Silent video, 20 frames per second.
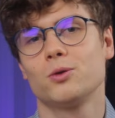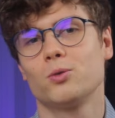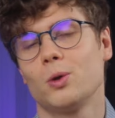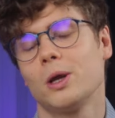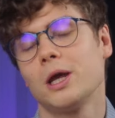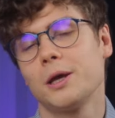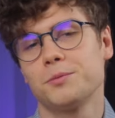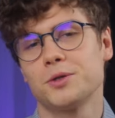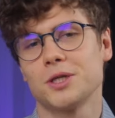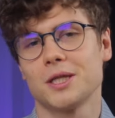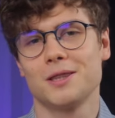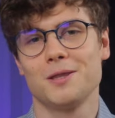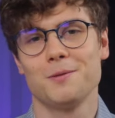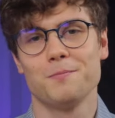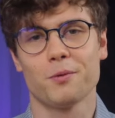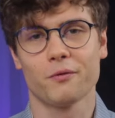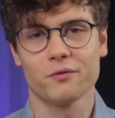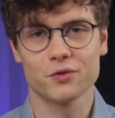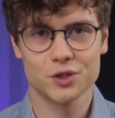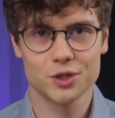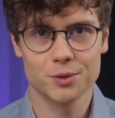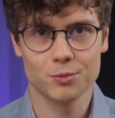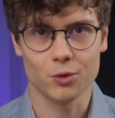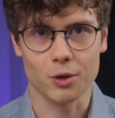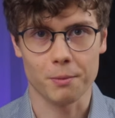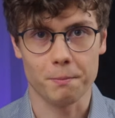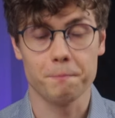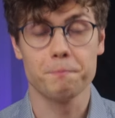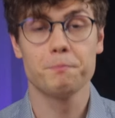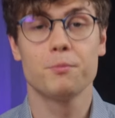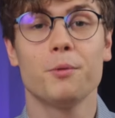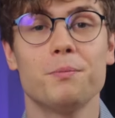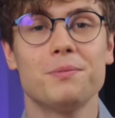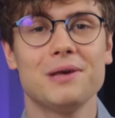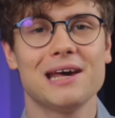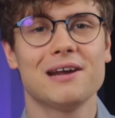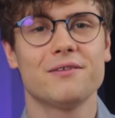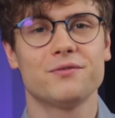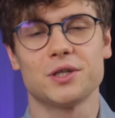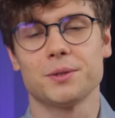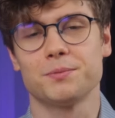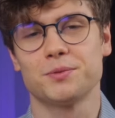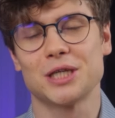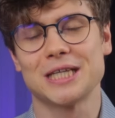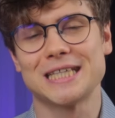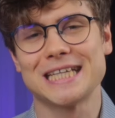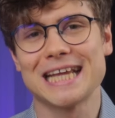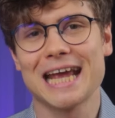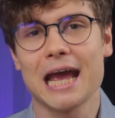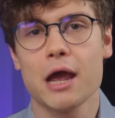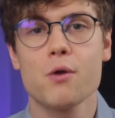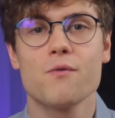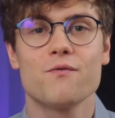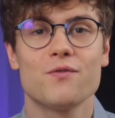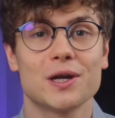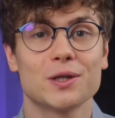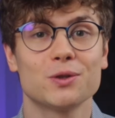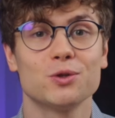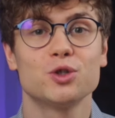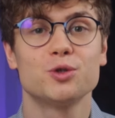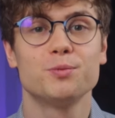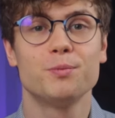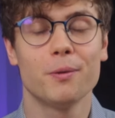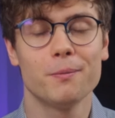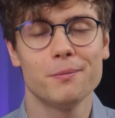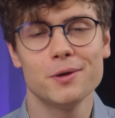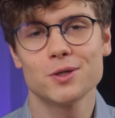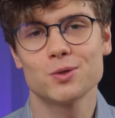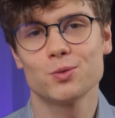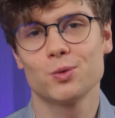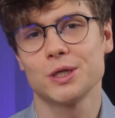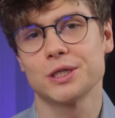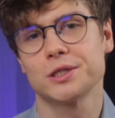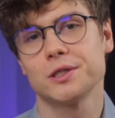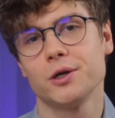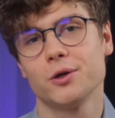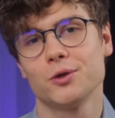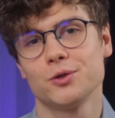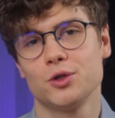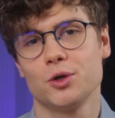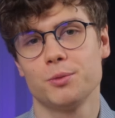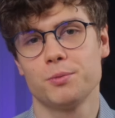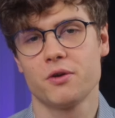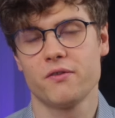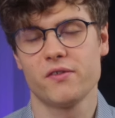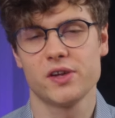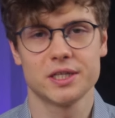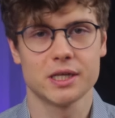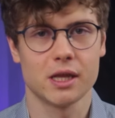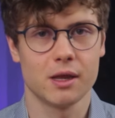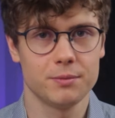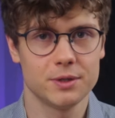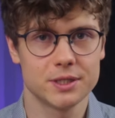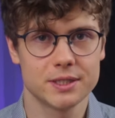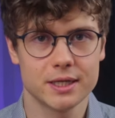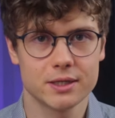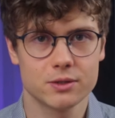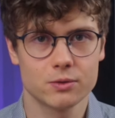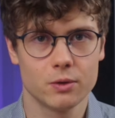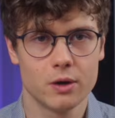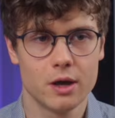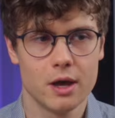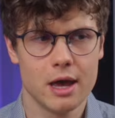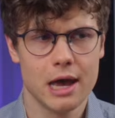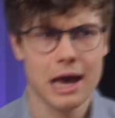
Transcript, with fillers: które ich przed tym powstrzymują po pierwsze, przeceniają wartość pomysłu, jeśli chodzi o prowadzenie biznesu,